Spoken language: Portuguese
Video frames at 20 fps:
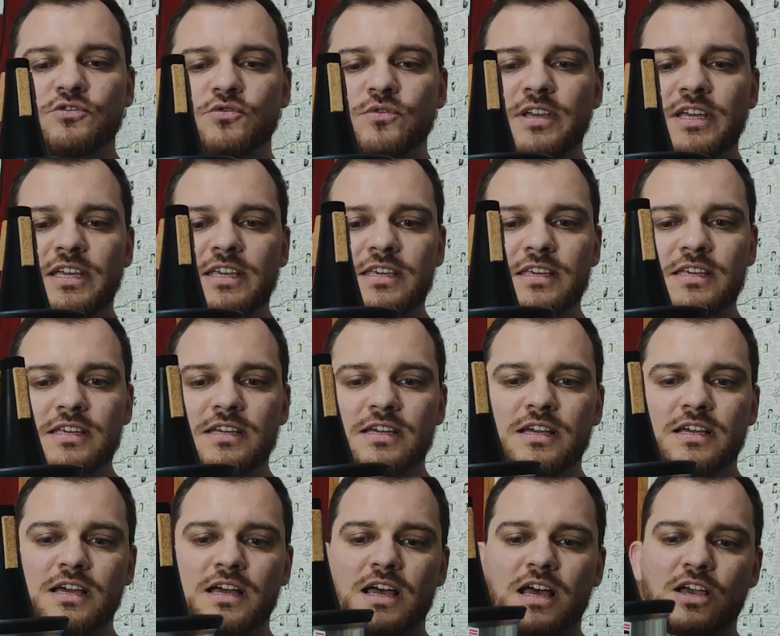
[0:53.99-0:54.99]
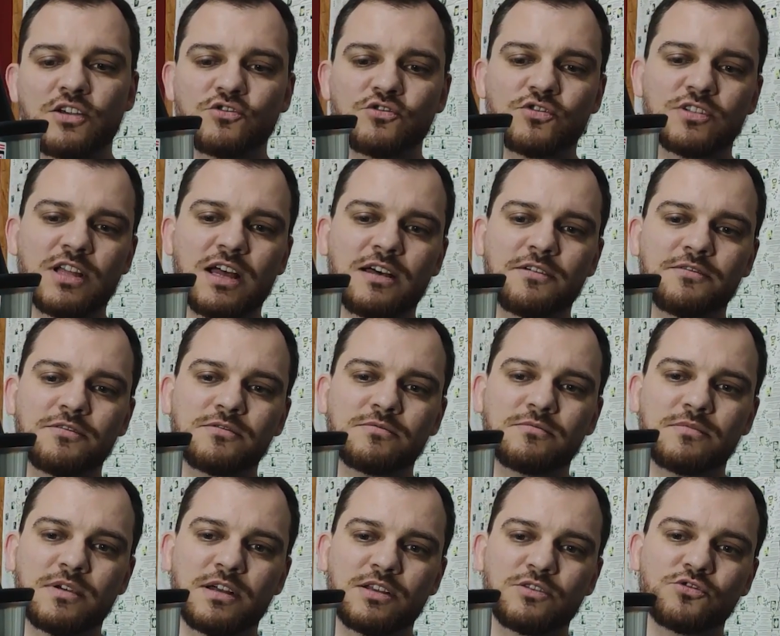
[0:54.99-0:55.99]
Wick, ajustável,
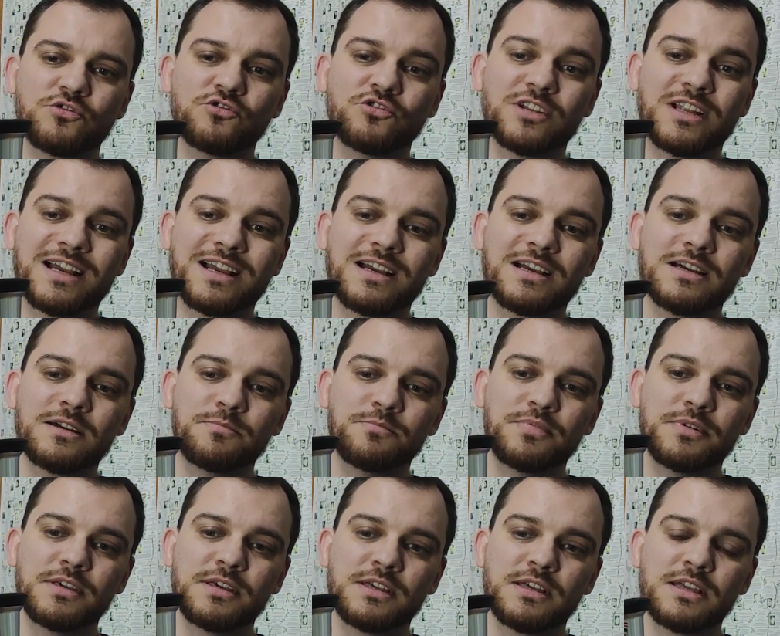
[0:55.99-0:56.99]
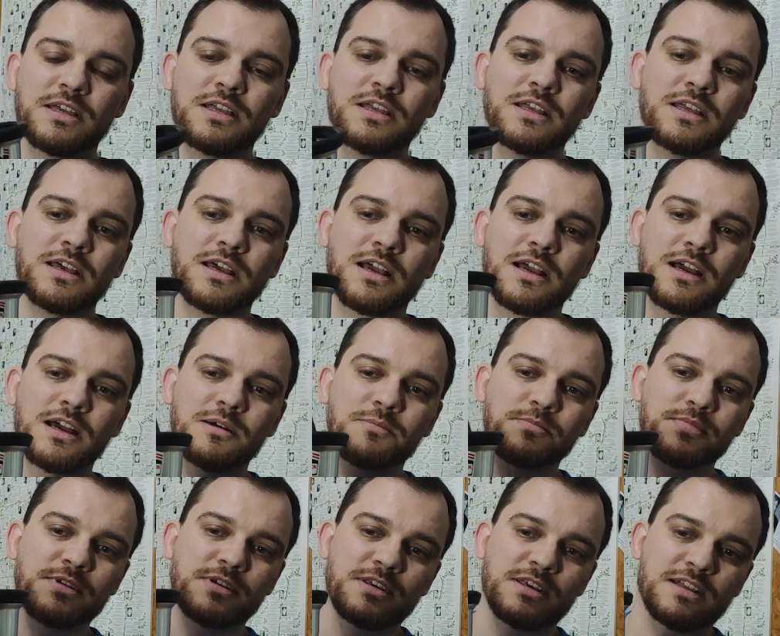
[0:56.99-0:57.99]
a surdina Cup,
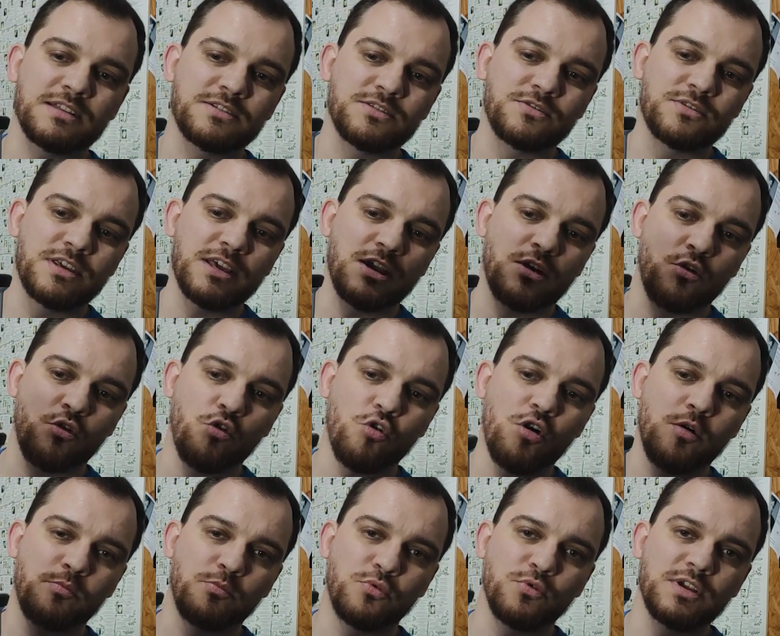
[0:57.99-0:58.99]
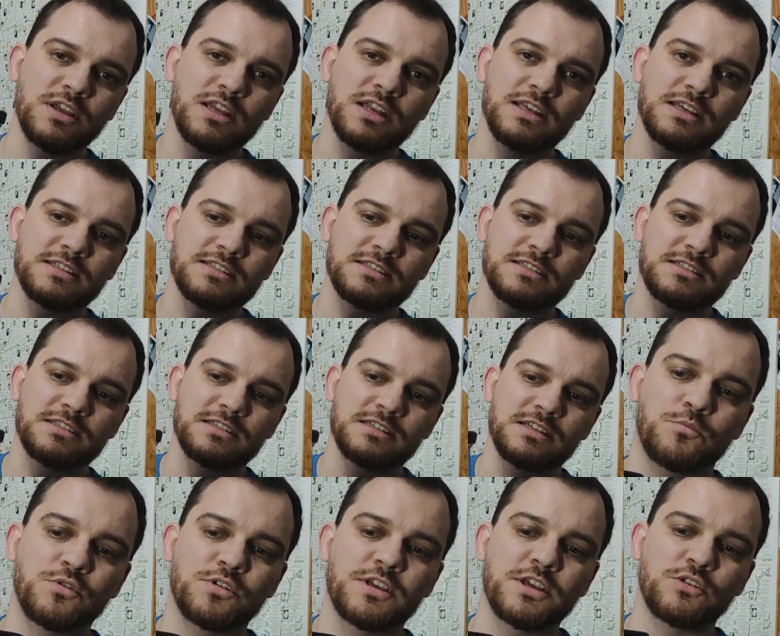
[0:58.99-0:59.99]
Cup quer dizer o quê? Copo em
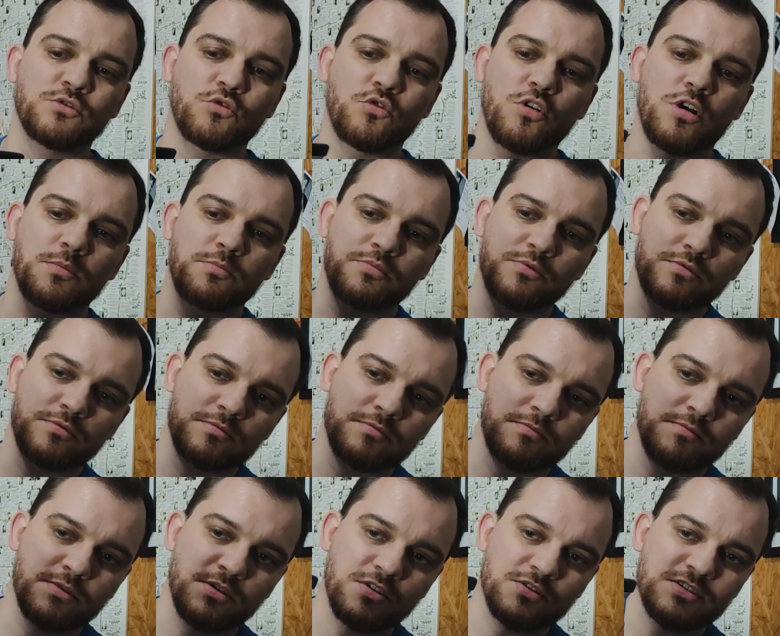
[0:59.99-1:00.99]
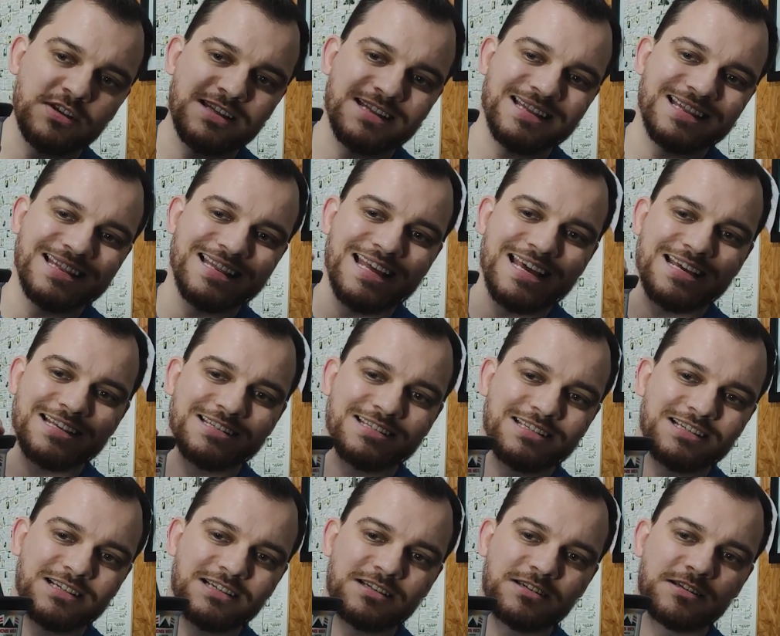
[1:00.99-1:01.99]
inglês. Por que do copo? Por causa
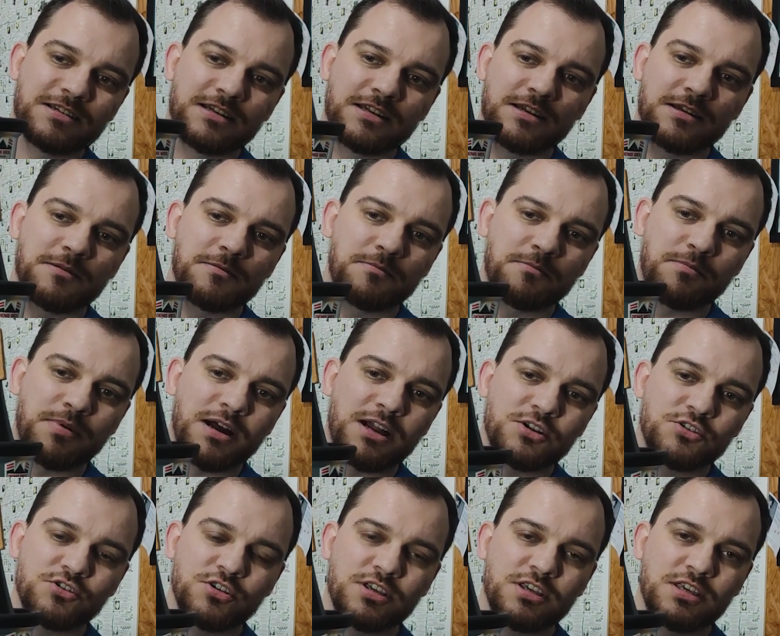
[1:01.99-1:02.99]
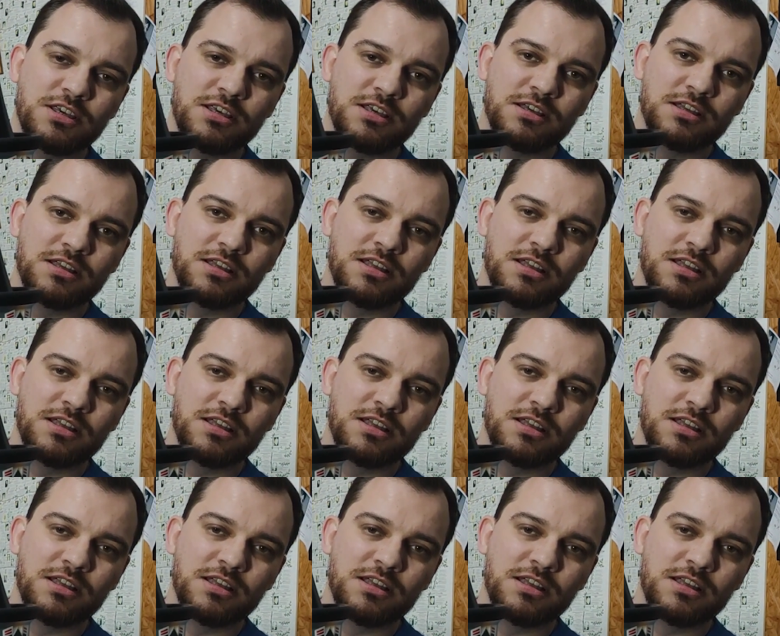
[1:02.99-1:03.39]
dessa parte aqui.